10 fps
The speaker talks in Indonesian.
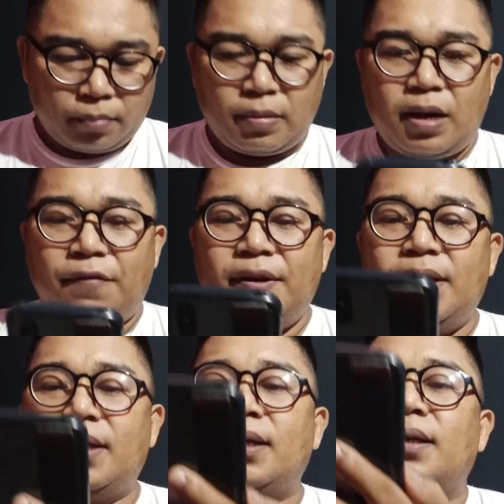Maaf
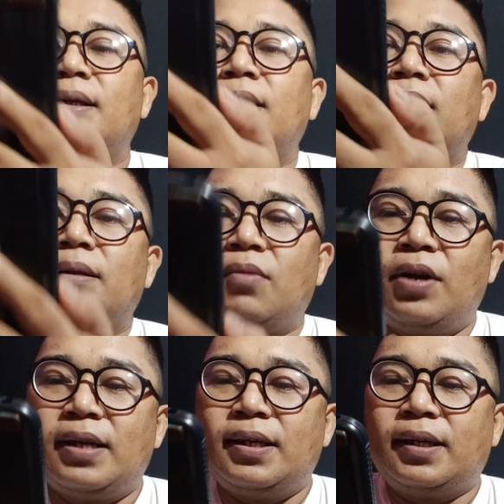nih, mau
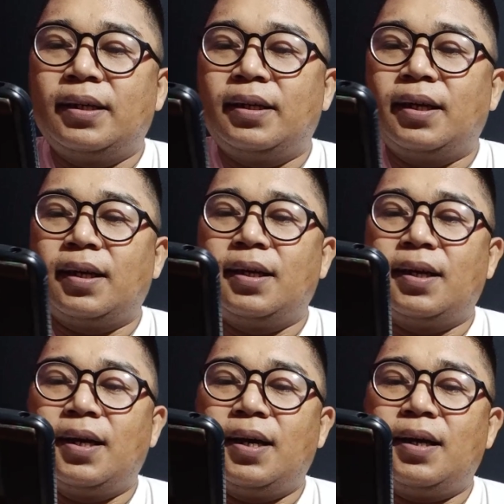nanya
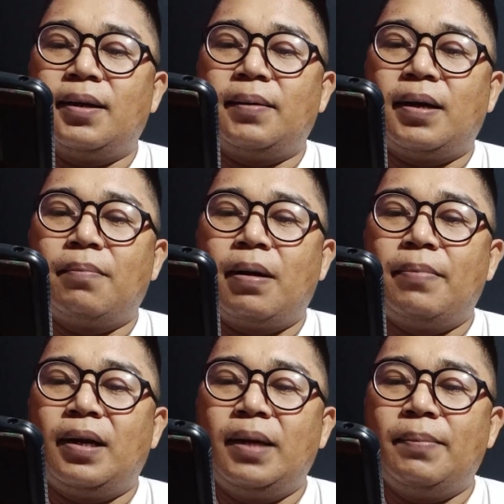kira-kira Mbak
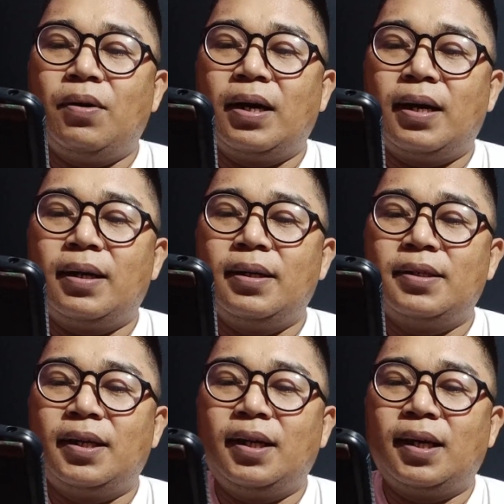Berli mau nggak
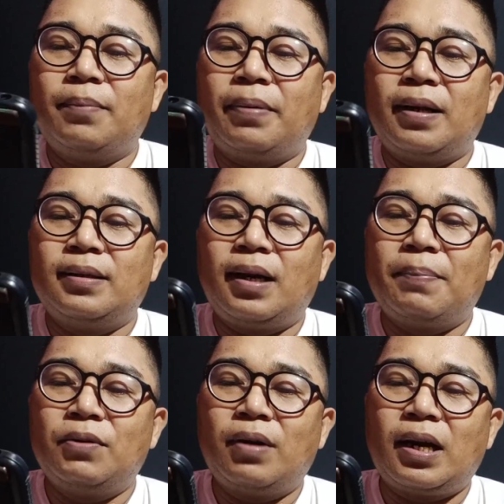dijadikan perantara
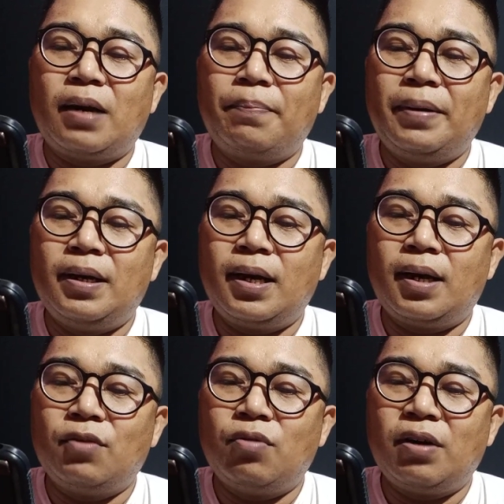penukaran pi
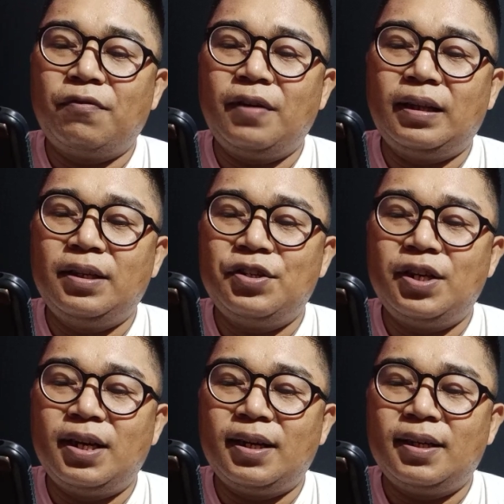dengan uang fiat di
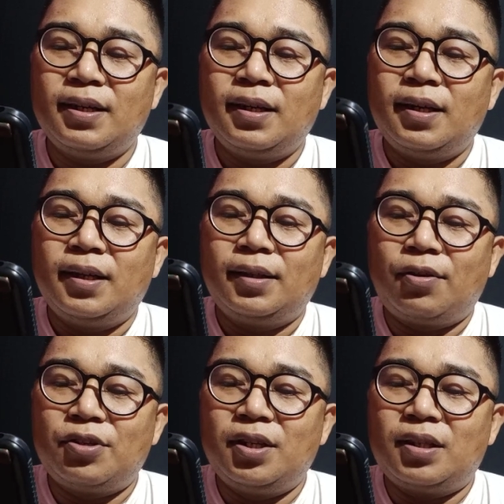Cina?
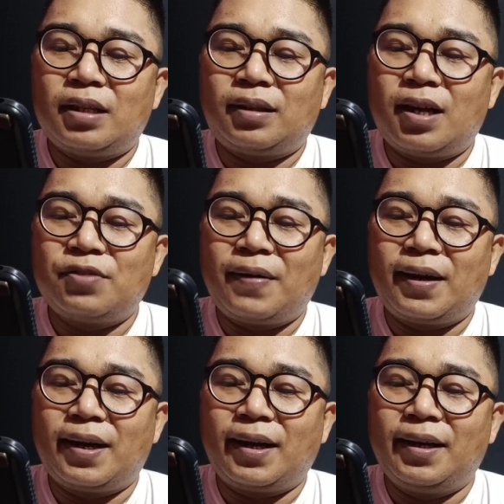Terus transfer
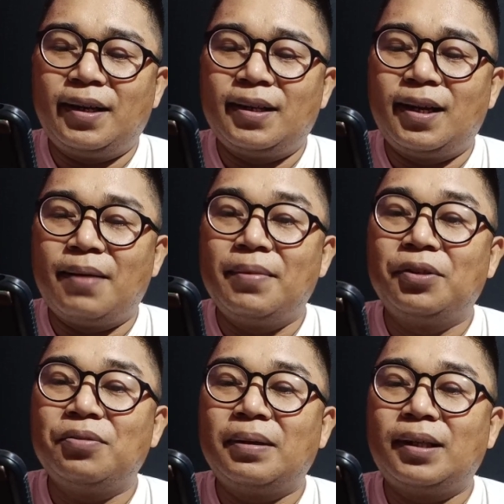ke rekening kita dalam
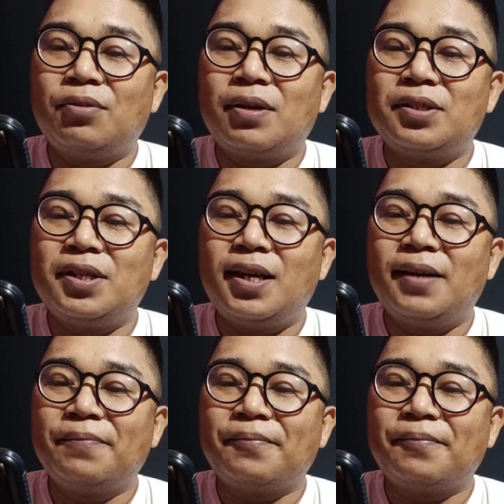bentuk mata uang Cina.